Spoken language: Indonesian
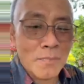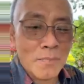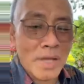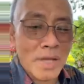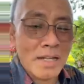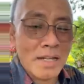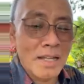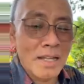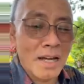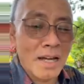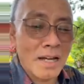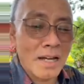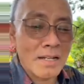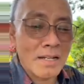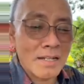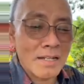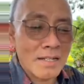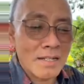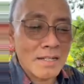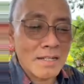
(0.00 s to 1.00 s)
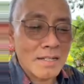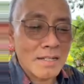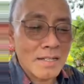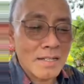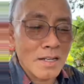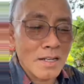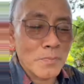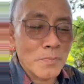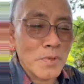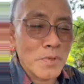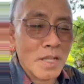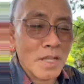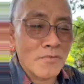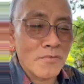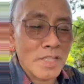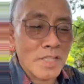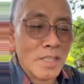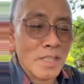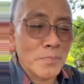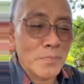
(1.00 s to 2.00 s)
Amin ya.
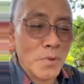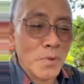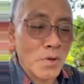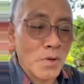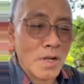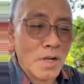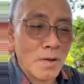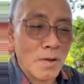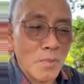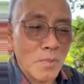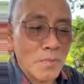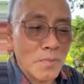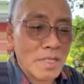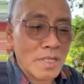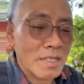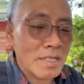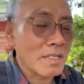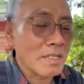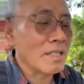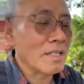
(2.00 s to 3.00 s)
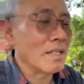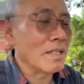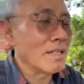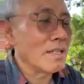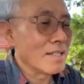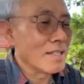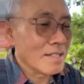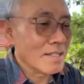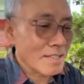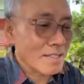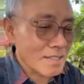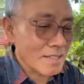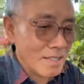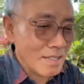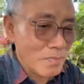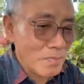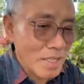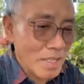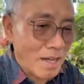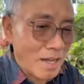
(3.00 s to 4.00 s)
Alpian Betipo, kamu masih di
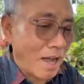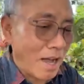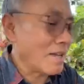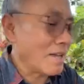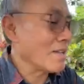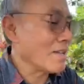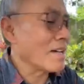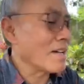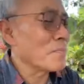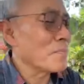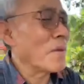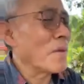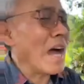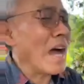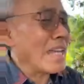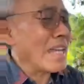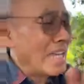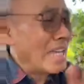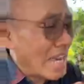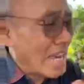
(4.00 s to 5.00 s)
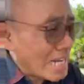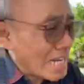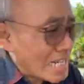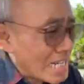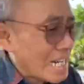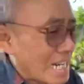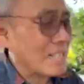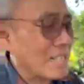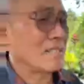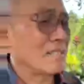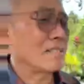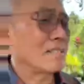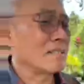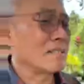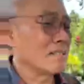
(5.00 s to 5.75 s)
Timika. Ya. Bayangkan.